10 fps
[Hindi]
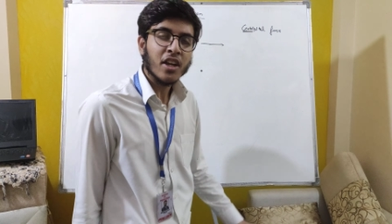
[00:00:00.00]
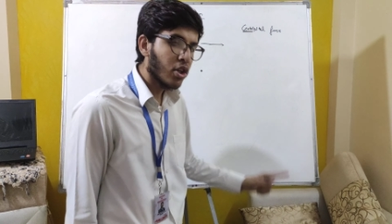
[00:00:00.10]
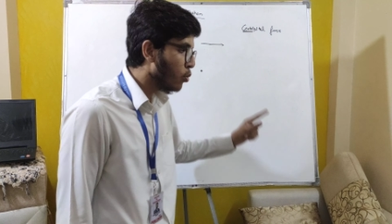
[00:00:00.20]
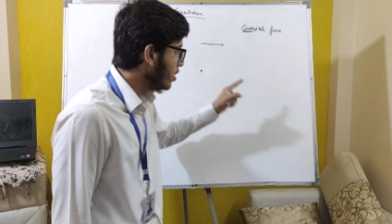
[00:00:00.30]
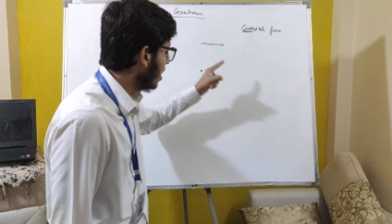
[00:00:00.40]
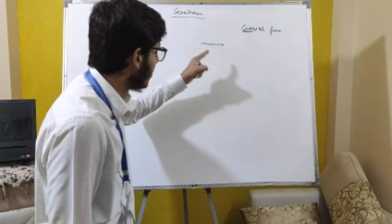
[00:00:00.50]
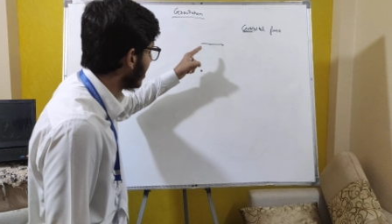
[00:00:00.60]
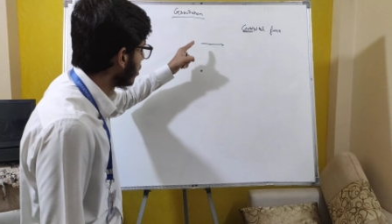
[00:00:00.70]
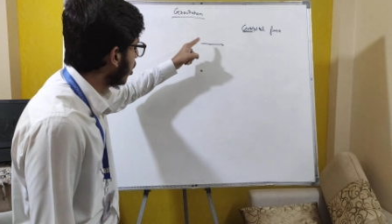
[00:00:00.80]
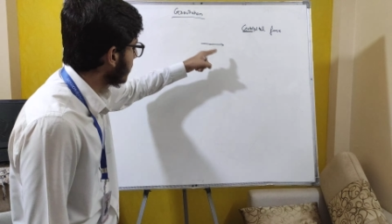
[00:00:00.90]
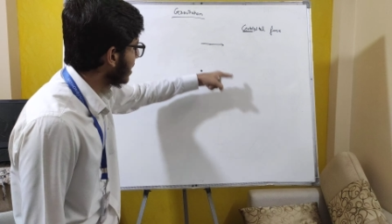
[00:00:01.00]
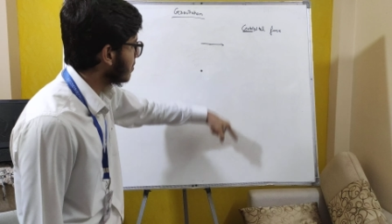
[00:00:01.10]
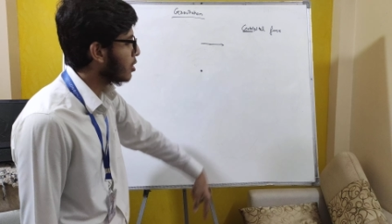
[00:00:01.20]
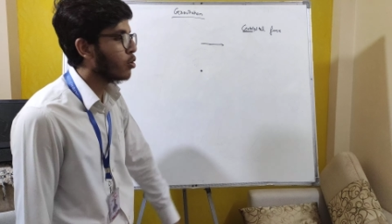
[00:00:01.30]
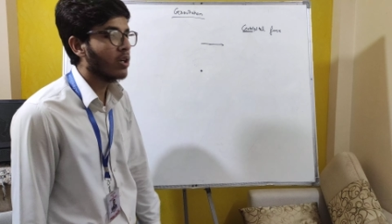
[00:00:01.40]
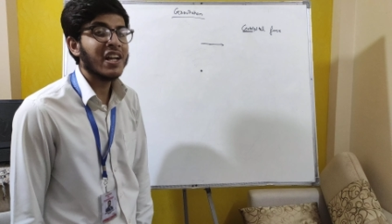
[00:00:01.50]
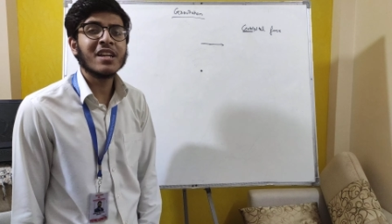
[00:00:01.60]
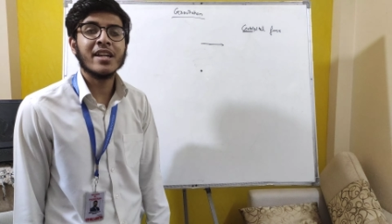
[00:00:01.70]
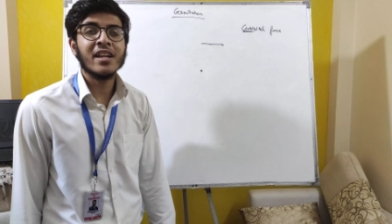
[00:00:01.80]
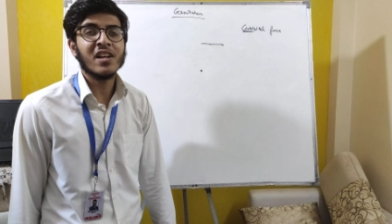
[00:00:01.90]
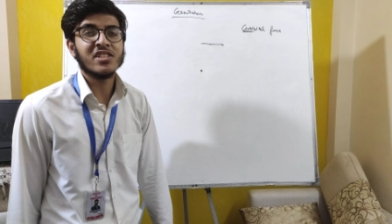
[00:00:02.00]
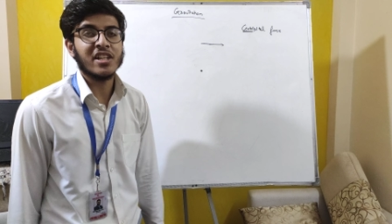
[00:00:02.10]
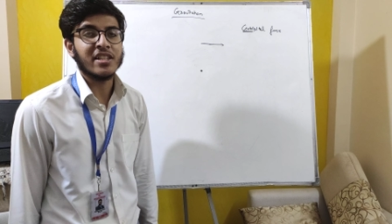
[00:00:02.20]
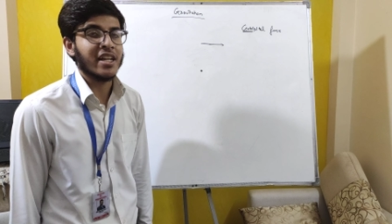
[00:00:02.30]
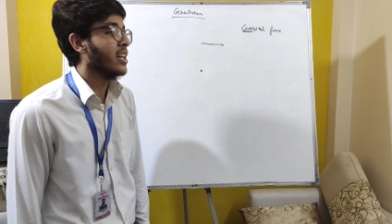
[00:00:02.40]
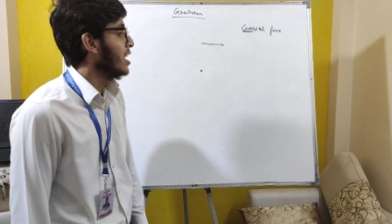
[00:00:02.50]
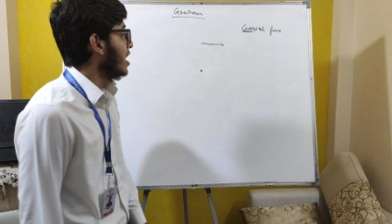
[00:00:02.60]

क्यों ये हमारी ऑर्बिट में रोटेट करने लग जाता है